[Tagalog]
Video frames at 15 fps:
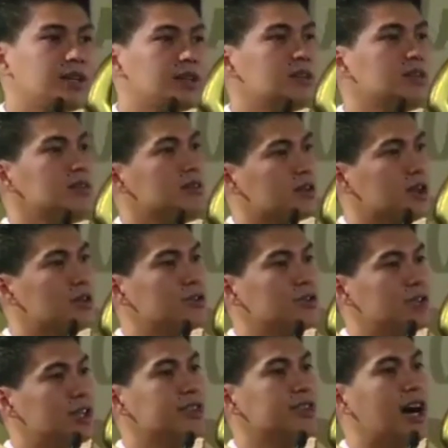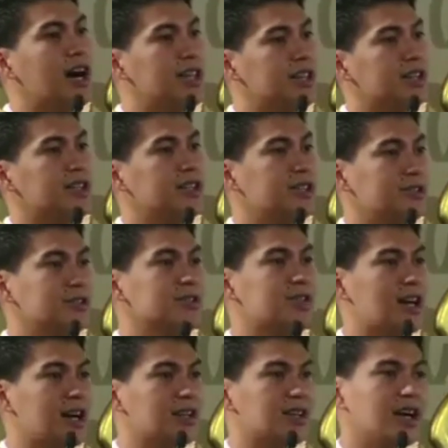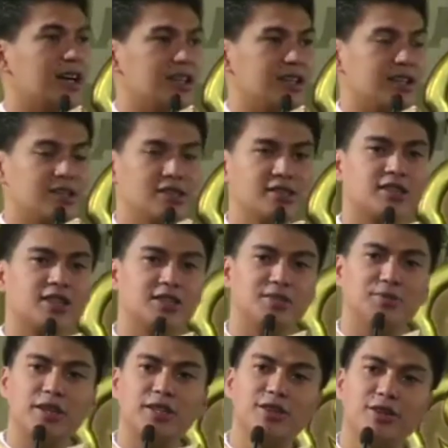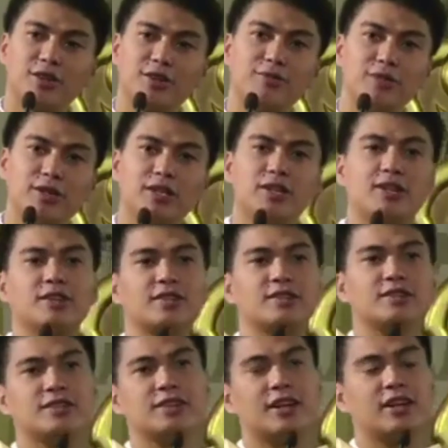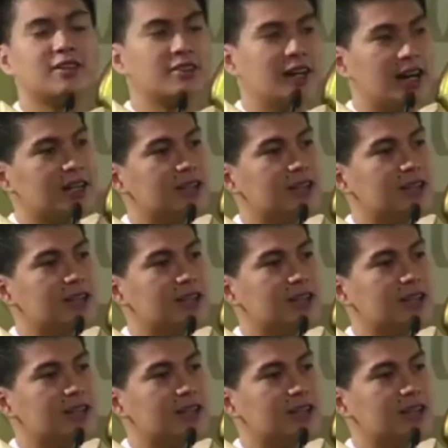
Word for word: kaunting diary yung tatay, tapos may drawing. Ngayong araw na